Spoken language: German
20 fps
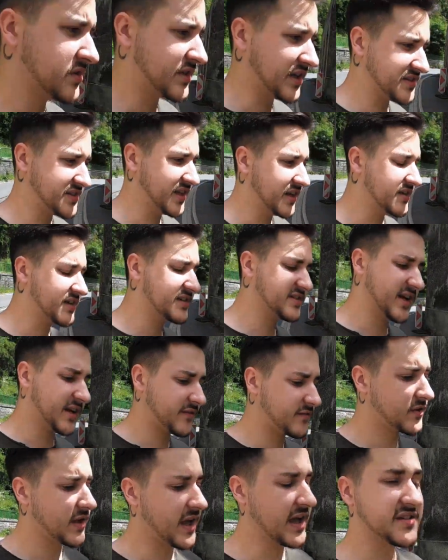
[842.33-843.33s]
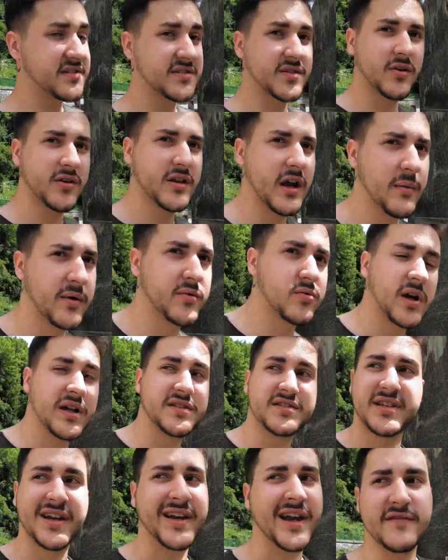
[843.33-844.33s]
Und dass dann gesagt wurde, ey, sorry, aber du
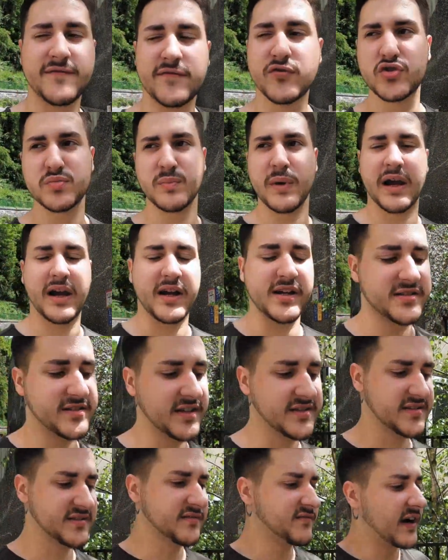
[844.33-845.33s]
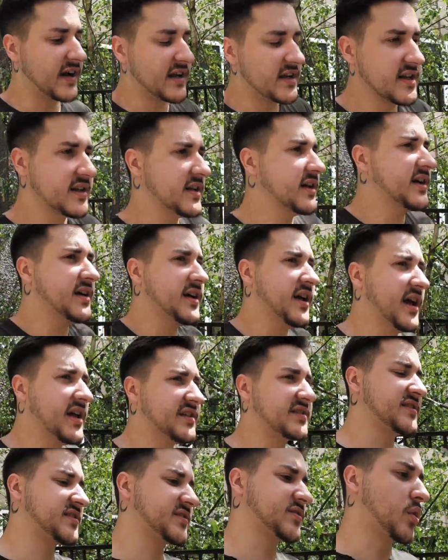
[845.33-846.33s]
kannst da keinen Fuß mehr reinsetzen, weil äh,
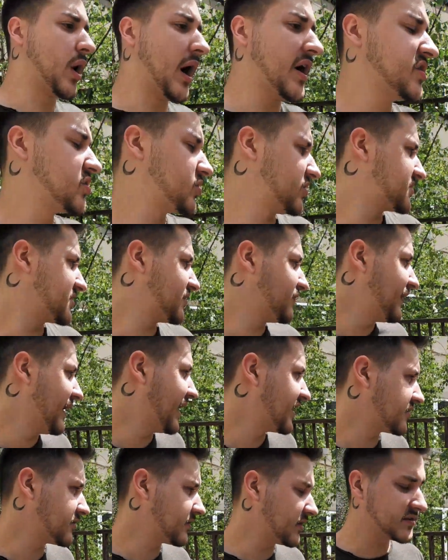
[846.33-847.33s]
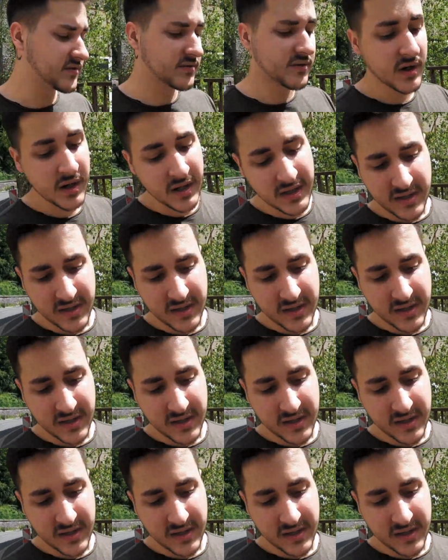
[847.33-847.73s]
es ist so einsturzgefährdet oder so.